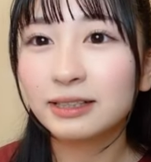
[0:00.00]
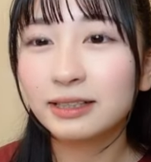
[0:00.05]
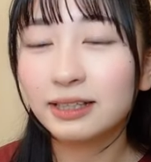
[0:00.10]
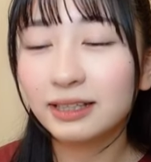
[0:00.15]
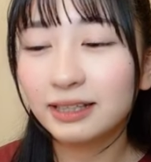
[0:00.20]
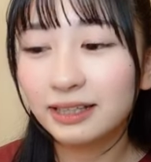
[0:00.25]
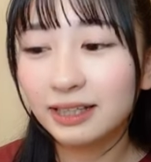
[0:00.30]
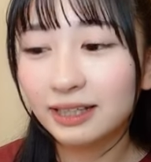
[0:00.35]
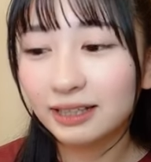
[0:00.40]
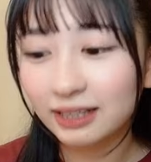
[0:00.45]

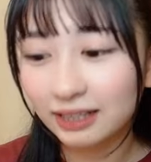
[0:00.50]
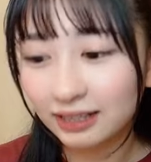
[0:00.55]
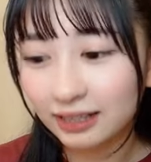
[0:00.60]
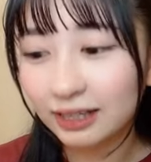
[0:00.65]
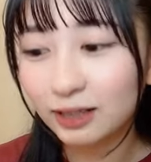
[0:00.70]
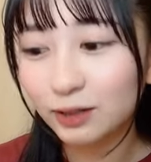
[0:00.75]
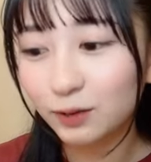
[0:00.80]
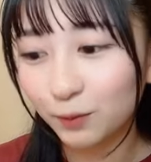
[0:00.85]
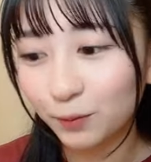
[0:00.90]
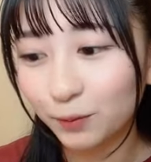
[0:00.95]
人間だ
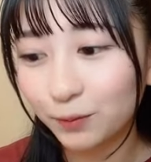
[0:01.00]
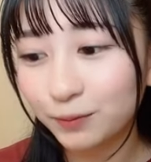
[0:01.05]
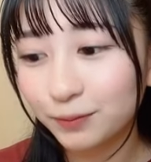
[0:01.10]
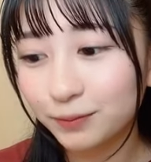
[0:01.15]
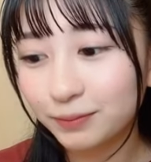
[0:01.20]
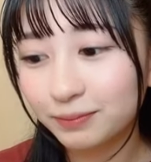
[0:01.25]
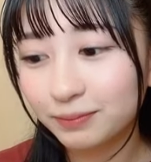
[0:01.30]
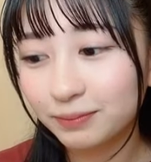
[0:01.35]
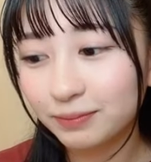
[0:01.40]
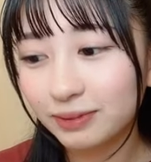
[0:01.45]
なと
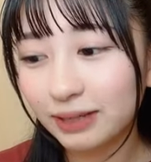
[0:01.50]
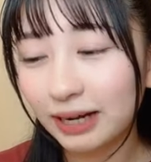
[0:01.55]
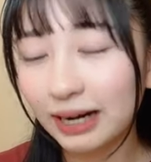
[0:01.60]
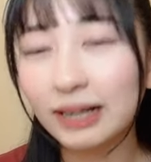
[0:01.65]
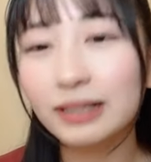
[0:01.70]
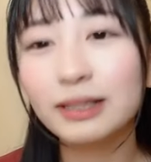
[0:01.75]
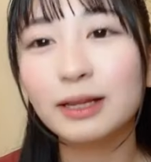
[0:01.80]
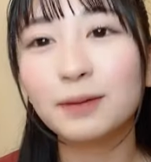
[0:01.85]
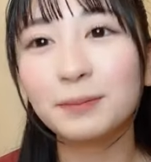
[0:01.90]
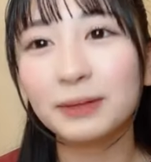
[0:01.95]

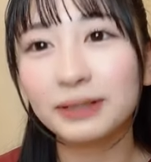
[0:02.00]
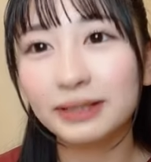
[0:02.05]
改め